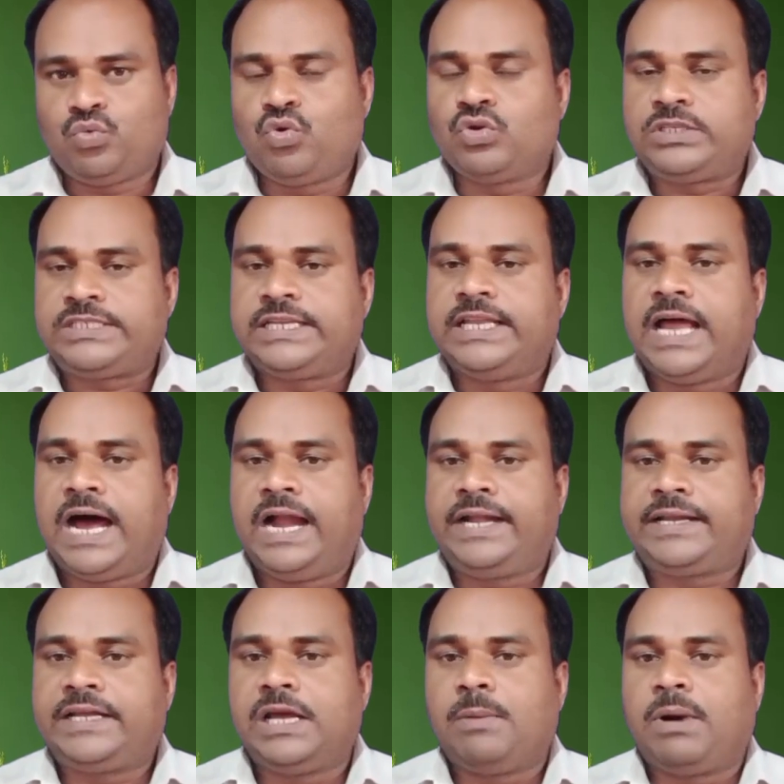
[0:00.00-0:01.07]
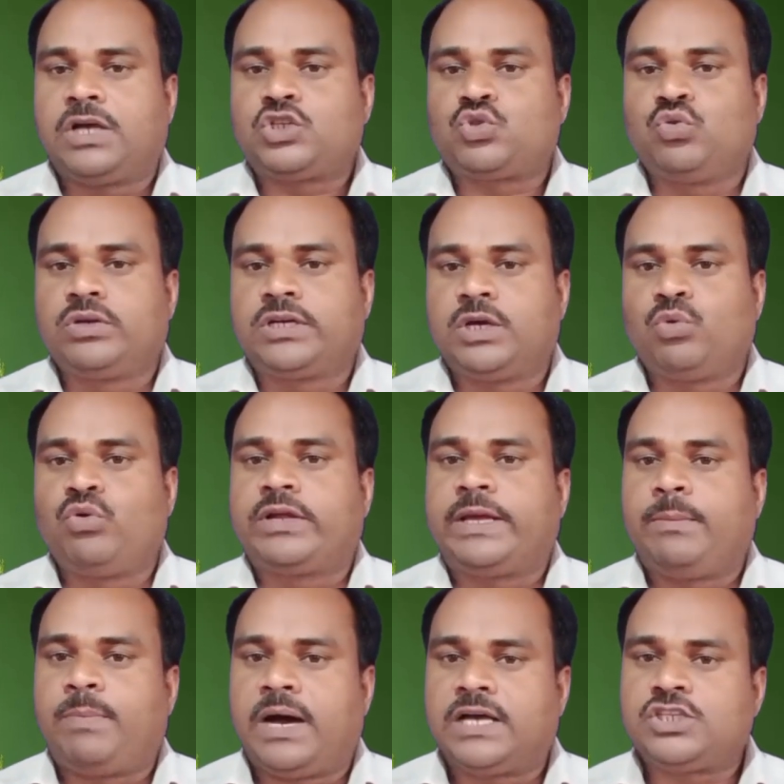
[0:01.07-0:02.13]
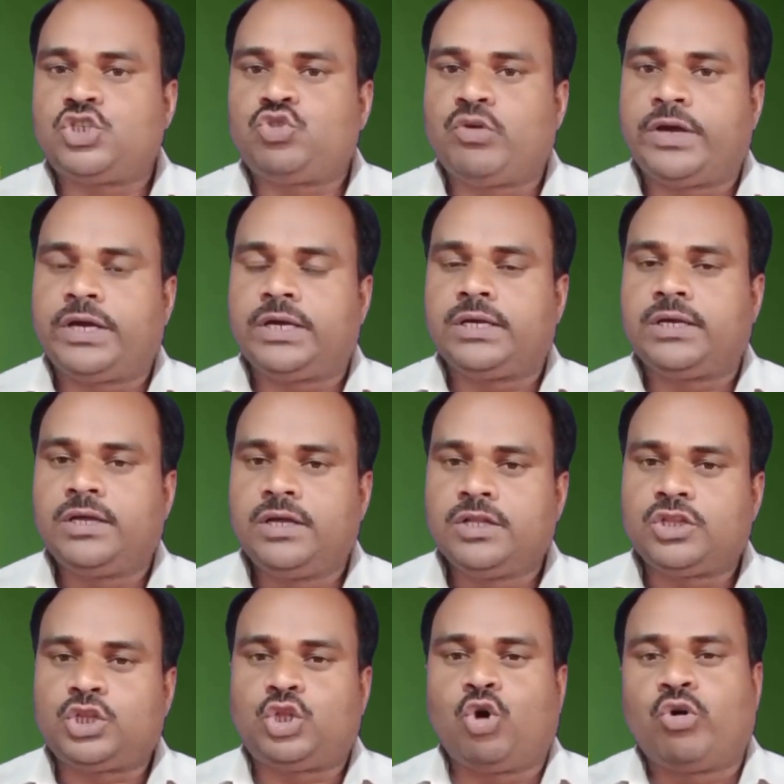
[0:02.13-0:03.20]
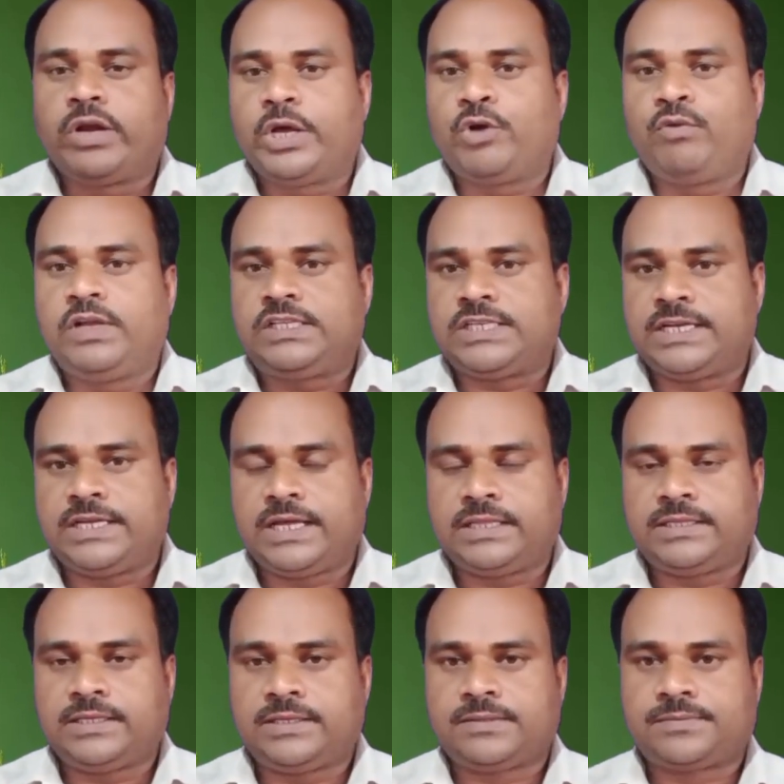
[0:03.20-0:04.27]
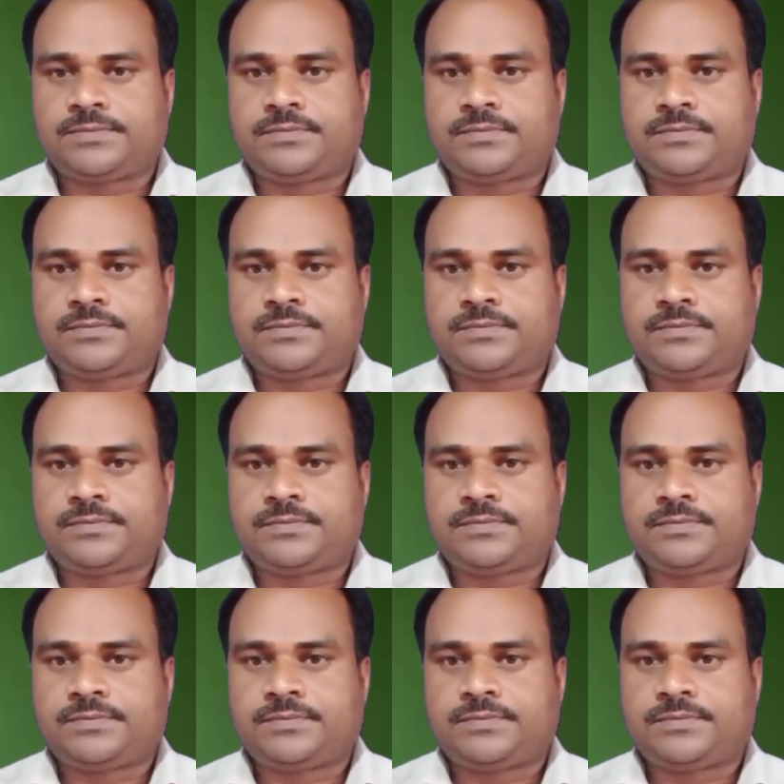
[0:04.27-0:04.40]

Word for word: वो चिल्लाहट की आवाज़ सुनकर उनके पास जो है दौड़े हुए चले आते